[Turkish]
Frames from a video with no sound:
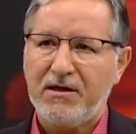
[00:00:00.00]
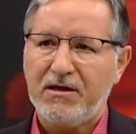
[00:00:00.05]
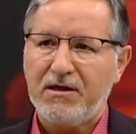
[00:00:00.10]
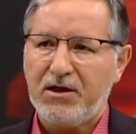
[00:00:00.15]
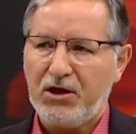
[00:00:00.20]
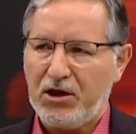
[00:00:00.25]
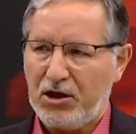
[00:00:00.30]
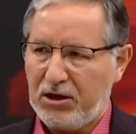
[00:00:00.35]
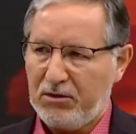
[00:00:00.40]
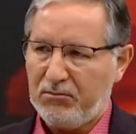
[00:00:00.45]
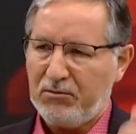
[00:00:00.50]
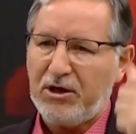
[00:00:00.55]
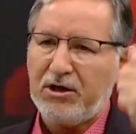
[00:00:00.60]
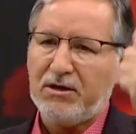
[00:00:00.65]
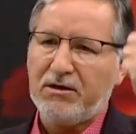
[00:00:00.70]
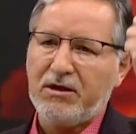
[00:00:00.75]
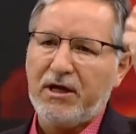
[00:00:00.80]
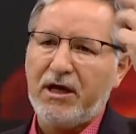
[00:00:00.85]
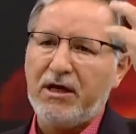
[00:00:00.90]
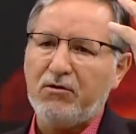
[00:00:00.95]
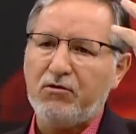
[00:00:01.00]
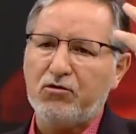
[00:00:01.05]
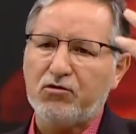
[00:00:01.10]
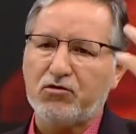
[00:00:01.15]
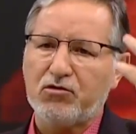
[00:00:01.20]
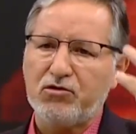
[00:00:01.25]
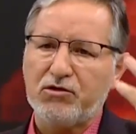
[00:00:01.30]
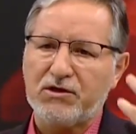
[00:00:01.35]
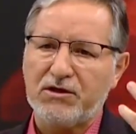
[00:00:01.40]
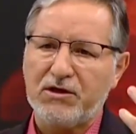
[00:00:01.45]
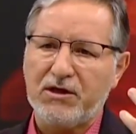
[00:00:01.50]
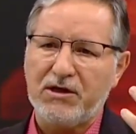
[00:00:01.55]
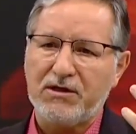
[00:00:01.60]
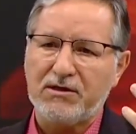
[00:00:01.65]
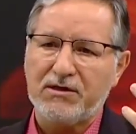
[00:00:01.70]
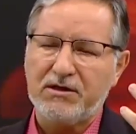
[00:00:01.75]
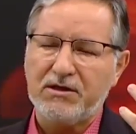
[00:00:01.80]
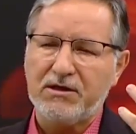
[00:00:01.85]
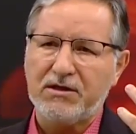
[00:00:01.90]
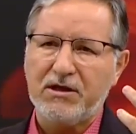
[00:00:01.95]
İman en güçlü
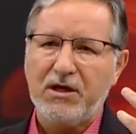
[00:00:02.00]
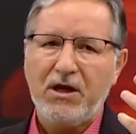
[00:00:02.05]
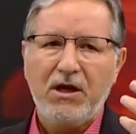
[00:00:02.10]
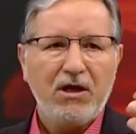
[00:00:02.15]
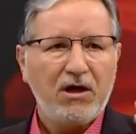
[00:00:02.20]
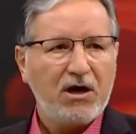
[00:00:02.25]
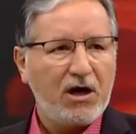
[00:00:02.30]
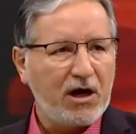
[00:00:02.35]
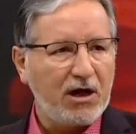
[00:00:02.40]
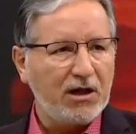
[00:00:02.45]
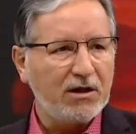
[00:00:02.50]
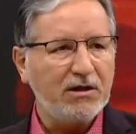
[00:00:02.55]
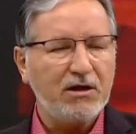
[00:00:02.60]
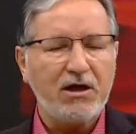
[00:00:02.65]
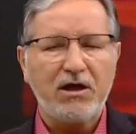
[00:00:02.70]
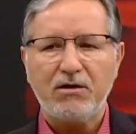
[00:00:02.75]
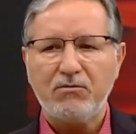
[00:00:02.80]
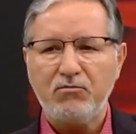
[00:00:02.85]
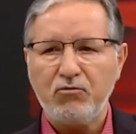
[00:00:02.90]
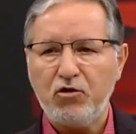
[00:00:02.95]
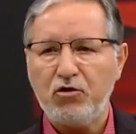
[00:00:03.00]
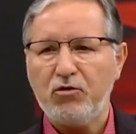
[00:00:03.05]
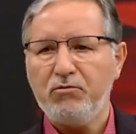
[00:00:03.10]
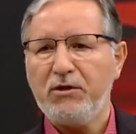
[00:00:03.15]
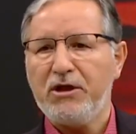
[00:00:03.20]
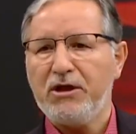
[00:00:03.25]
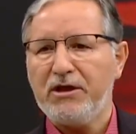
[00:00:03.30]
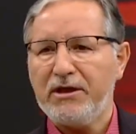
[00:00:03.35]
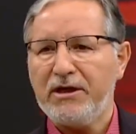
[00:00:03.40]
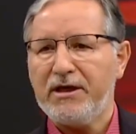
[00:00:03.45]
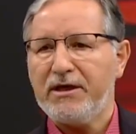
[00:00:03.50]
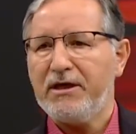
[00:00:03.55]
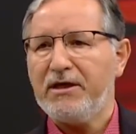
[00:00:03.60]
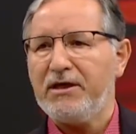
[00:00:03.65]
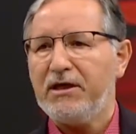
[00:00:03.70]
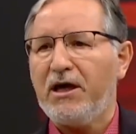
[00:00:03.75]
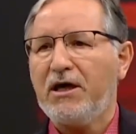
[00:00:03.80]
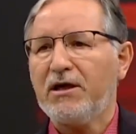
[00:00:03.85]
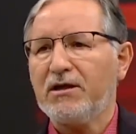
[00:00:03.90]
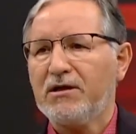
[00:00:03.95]
silahtır. Allah müminlerin
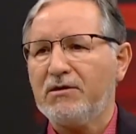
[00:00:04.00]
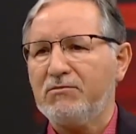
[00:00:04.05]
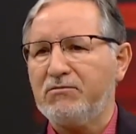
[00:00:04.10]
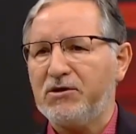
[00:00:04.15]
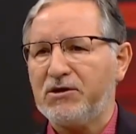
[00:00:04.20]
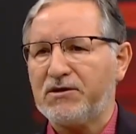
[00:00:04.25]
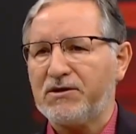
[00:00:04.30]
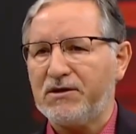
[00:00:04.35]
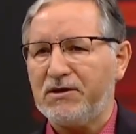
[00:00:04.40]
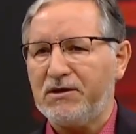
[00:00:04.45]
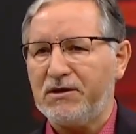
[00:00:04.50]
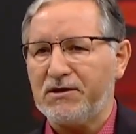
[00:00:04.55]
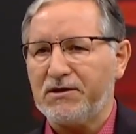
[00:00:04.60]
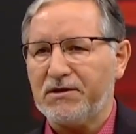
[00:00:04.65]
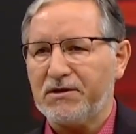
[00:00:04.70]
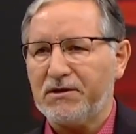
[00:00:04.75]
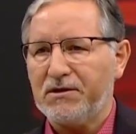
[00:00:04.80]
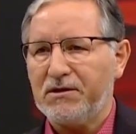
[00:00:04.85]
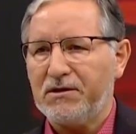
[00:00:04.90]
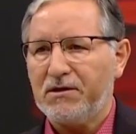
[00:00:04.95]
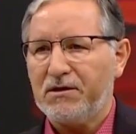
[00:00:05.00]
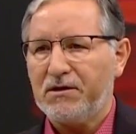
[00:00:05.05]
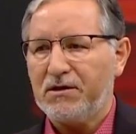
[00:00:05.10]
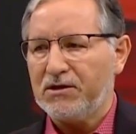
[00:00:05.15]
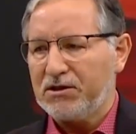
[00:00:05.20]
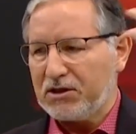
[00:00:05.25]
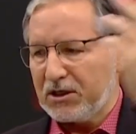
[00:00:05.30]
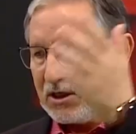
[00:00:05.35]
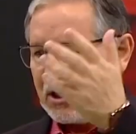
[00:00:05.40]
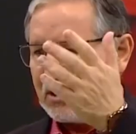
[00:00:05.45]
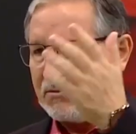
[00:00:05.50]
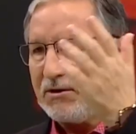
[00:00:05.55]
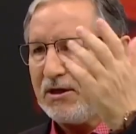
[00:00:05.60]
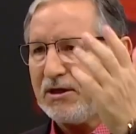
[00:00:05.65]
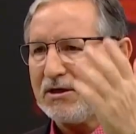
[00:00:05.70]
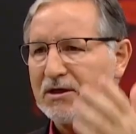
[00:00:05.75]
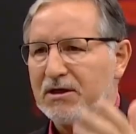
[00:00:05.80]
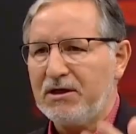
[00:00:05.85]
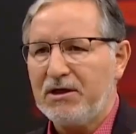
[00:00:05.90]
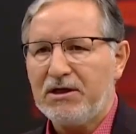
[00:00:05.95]
yardımcısıdır. Cenab-ı
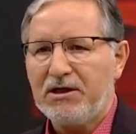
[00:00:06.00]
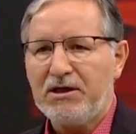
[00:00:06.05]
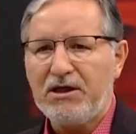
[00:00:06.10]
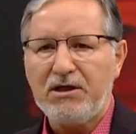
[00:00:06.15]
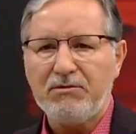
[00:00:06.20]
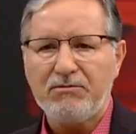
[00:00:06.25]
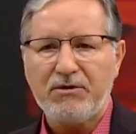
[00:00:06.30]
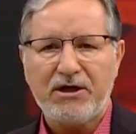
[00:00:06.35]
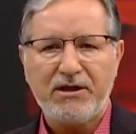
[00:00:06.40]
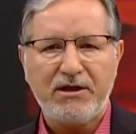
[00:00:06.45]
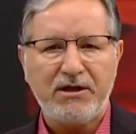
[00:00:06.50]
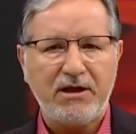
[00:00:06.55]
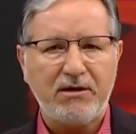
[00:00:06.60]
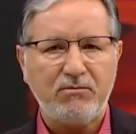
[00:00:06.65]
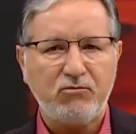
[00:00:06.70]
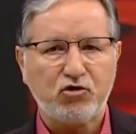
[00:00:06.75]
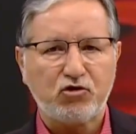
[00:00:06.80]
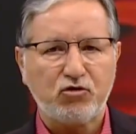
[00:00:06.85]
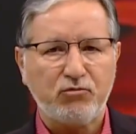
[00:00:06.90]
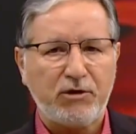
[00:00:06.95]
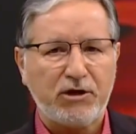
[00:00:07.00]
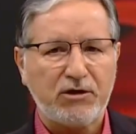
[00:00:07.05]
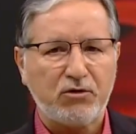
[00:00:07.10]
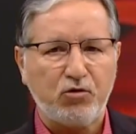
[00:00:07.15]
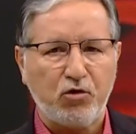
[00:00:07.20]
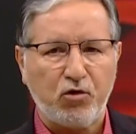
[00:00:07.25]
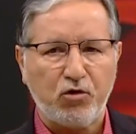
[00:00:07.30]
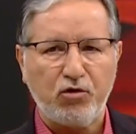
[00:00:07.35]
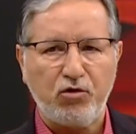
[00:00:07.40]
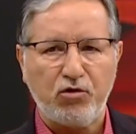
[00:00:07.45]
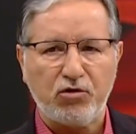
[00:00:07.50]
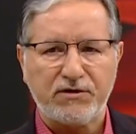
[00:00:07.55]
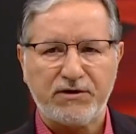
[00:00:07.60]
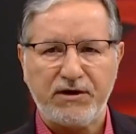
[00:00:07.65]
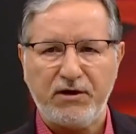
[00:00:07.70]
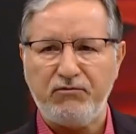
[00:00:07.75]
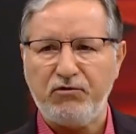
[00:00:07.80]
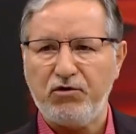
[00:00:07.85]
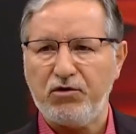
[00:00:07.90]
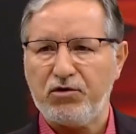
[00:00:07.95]
Hak iman eden Müslümanı koruyor,
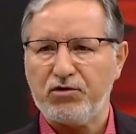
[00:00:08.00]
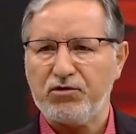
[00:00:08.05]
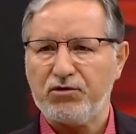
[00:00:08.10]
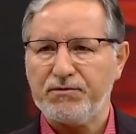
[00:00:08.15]
seviyor.